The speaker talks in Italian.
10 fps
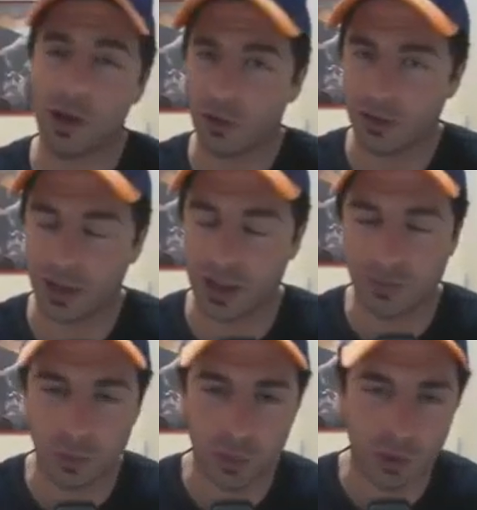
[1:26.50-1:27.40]
God
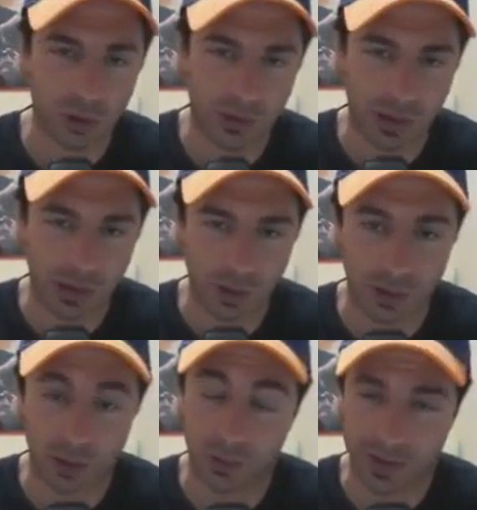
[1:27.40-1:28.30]
Evolution,
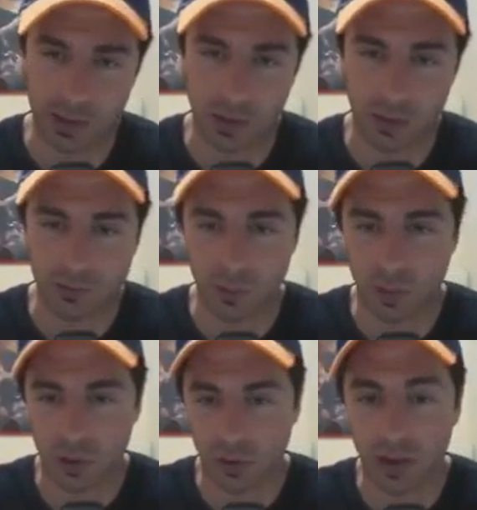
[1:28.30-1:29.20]
signori, Super Saiyan God
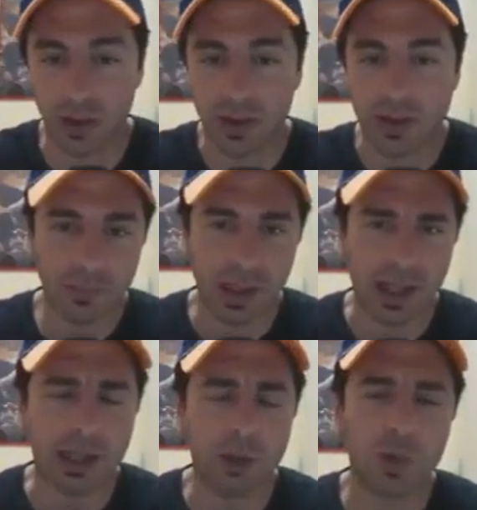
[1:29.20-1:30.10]
Evolution.
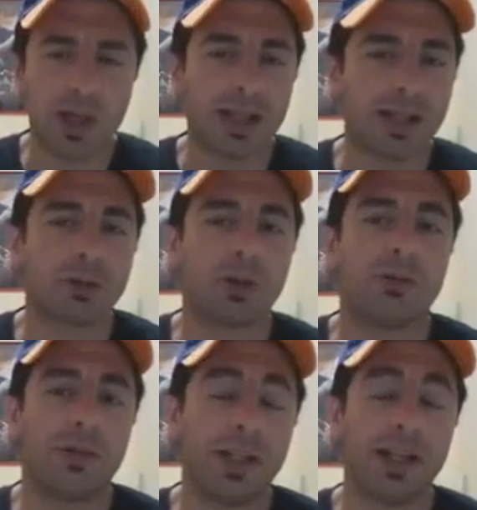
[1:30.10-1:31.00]
Anche lui è andato
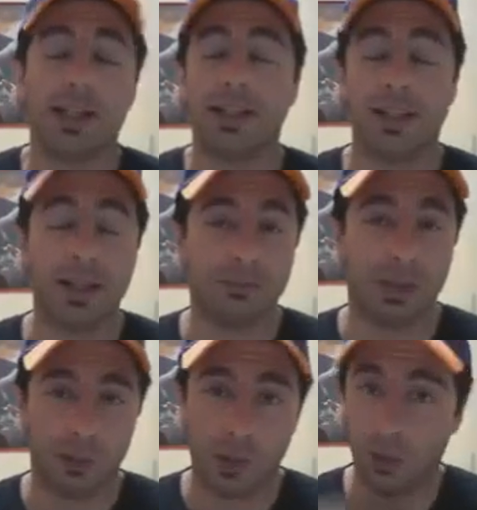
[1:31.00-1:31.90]
a finire nel
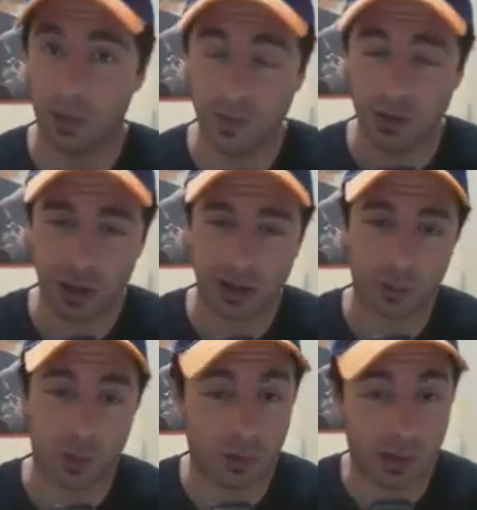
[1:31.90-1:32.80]
team, quello di
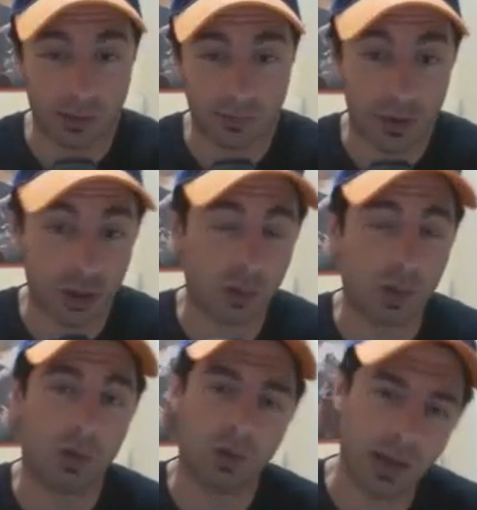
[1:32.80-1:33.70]
Vegeta, quello del Vegeta,
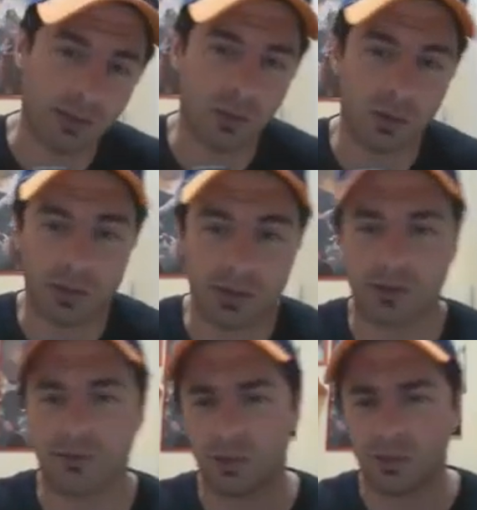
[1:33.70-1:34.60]
quello Evo, che si
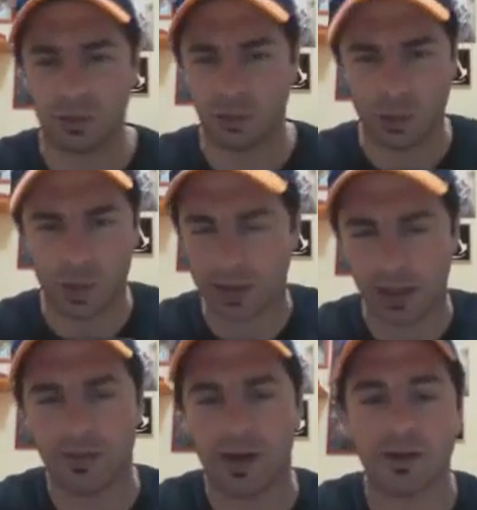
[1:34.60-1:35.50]
trasforma in tutte quante
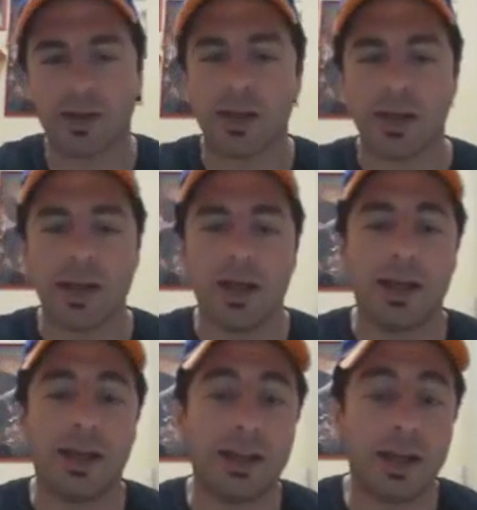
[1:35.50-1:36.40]
le fasi,
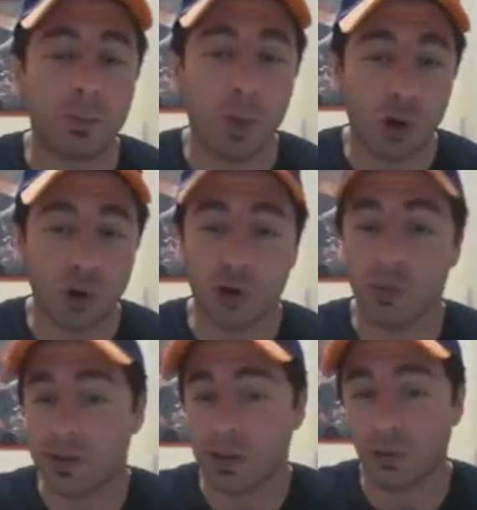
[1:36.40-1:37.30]
ed è buono
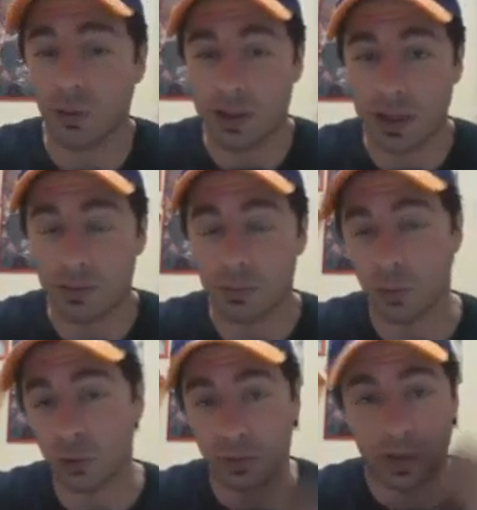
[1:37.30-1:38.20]
come secondo leader
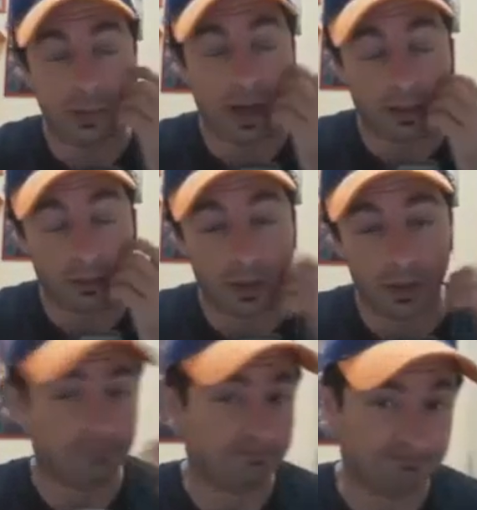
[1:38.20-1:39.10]
appunto per la
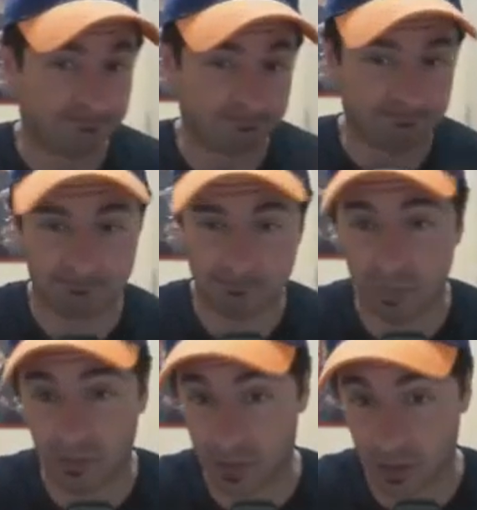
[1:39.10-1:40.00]
Battlefield.
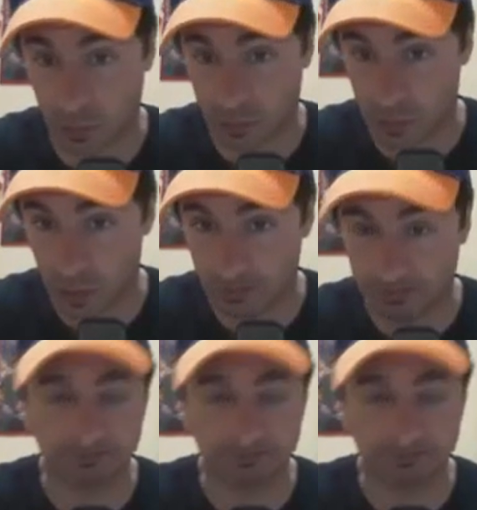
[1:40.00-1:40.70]
Perfetto, signori.